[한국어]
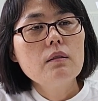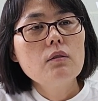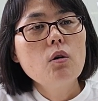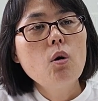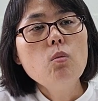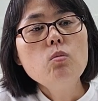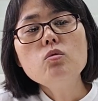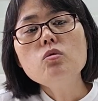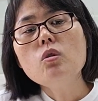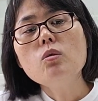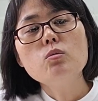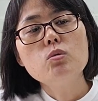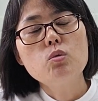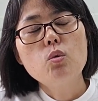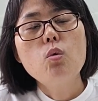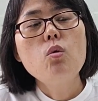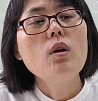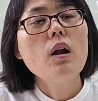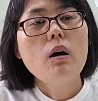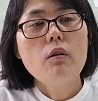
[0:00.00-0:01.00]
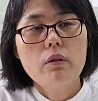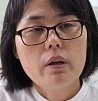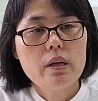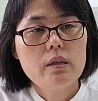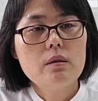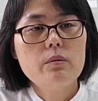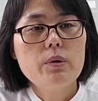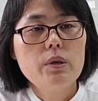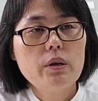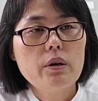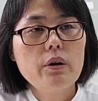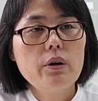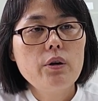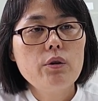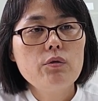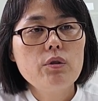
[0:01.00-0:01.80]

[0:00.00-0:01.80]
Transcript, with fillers: 너무너무 놀라운 개념인 거예요.